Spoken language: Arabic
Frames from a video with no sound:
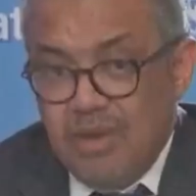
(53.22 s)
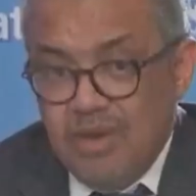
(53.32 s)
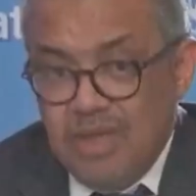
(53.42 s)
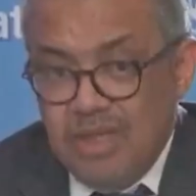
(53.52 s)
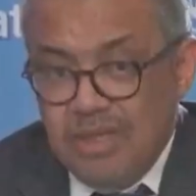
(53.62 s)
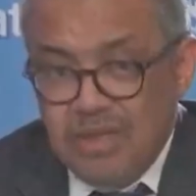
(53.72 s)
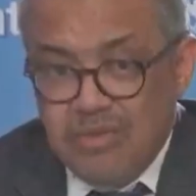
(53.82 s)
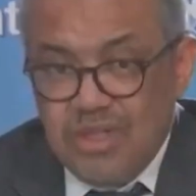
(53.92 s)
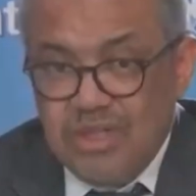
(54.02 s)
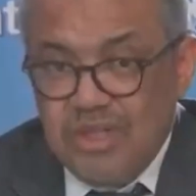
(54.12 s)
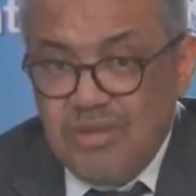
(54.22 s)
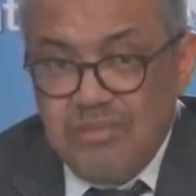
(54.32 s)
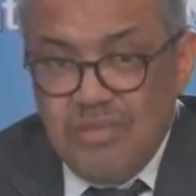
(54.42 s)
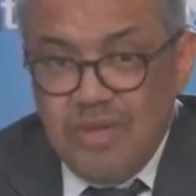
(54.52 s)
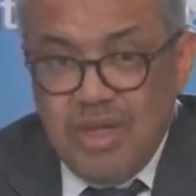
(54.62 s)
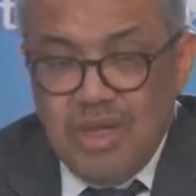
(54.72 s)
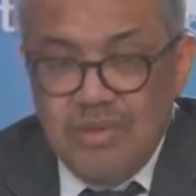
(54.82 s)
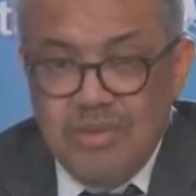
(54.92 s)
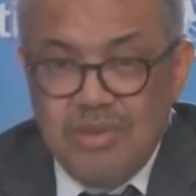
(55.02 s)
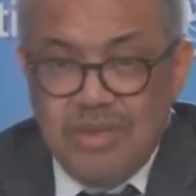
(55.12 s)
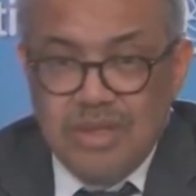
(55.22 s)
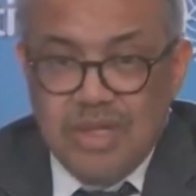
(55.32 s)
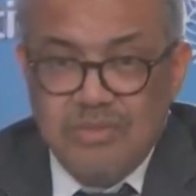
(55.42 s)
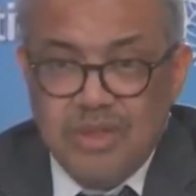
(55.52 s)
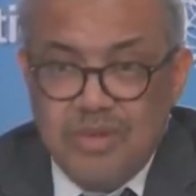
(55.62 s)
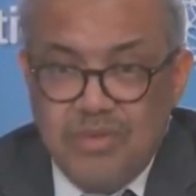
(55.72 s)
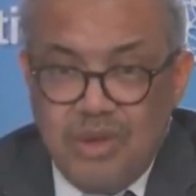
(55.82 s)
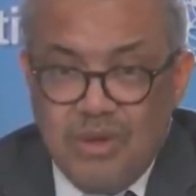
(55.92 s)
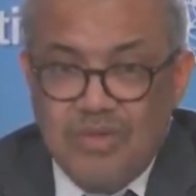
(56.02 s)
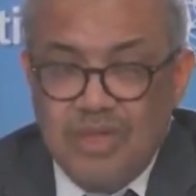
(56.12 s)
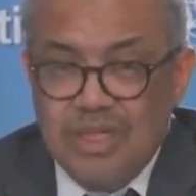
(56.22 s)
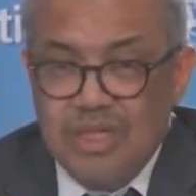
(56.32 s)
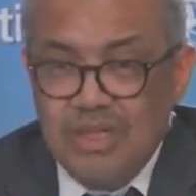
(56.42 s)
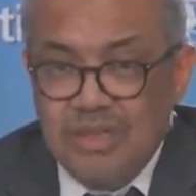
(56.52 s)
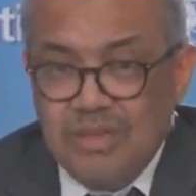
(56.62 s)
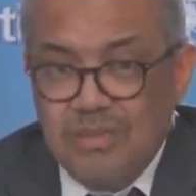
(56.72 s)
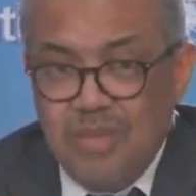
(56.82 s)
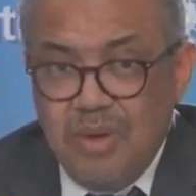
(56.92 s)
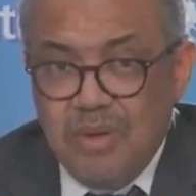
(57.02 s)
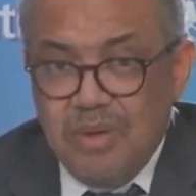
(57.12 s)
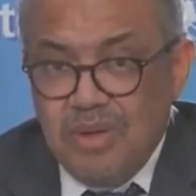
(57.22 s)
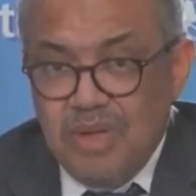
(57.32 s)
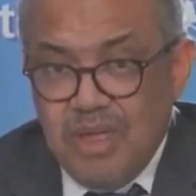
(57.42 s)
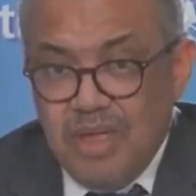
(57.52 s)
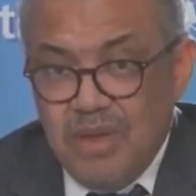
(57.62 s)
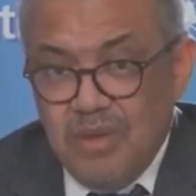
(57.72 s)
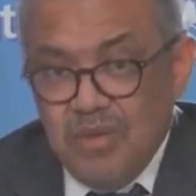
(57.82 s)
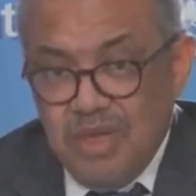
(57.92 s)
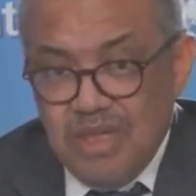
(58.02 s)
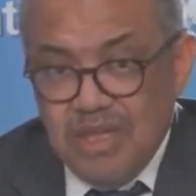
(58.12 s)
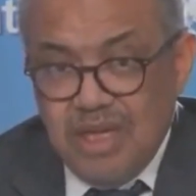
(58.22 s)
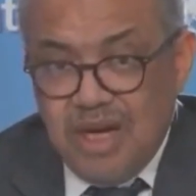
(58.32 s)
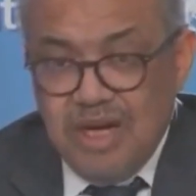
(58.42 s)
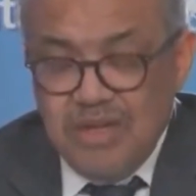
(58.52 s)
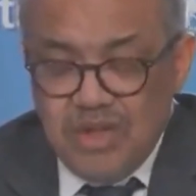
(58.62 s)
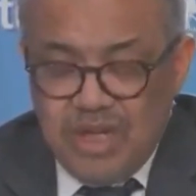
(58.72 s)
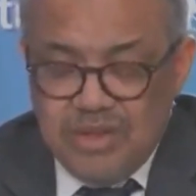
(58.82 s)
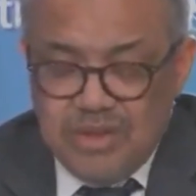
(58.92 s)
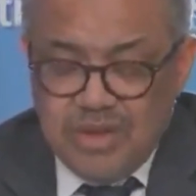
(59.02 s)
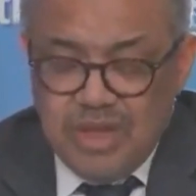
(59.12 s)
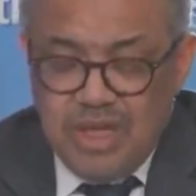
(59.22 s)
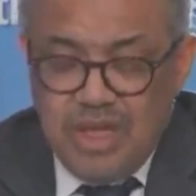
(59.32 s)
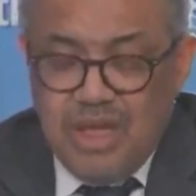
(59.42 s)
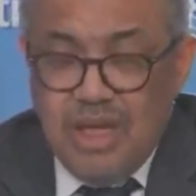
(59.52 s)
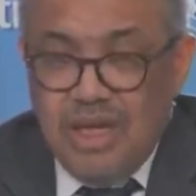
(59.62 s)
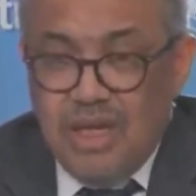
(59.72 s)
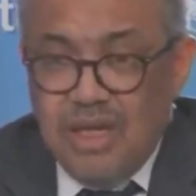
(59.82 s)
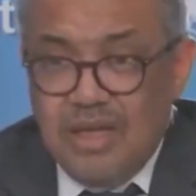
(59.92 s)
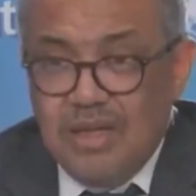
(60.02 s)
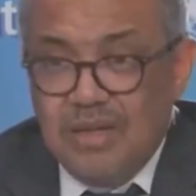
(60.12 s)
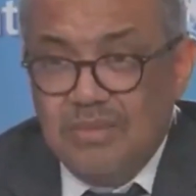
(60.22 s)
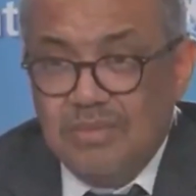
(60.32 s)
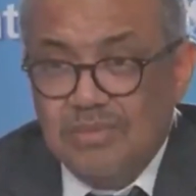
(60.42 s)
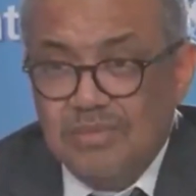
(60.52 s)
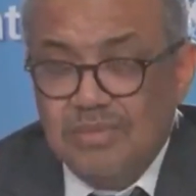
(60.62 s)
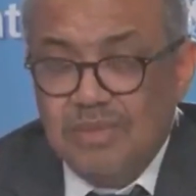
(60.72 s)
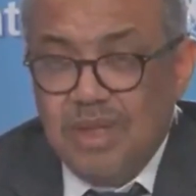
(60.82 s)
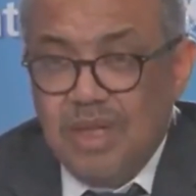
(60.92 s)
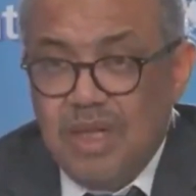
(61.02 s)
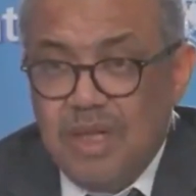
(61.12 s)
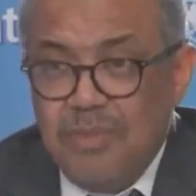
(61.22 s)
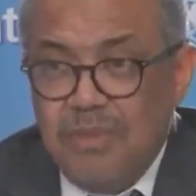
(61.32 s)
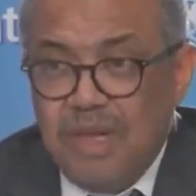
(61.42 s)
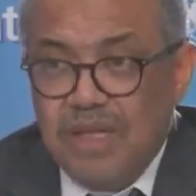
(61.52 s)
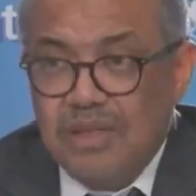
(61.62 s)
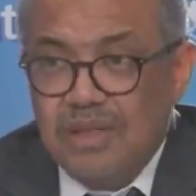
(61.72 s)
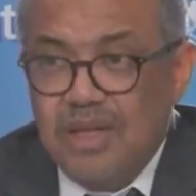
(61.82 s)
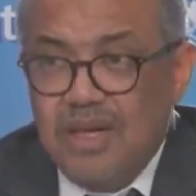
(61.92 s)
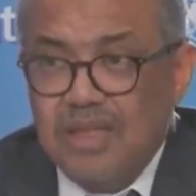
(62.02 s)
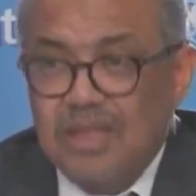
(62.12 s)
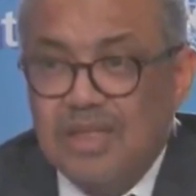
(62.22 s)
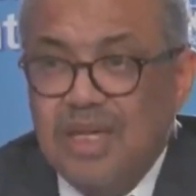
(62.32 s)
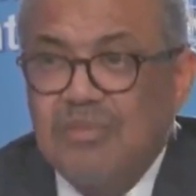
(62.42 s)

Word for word: في خطوة دعمها أيضا مدير منظمة الصحة العالمية تدروس جيبرسوس الذي أكد أننا بحاجة للسلام من أجل الصحة في غزة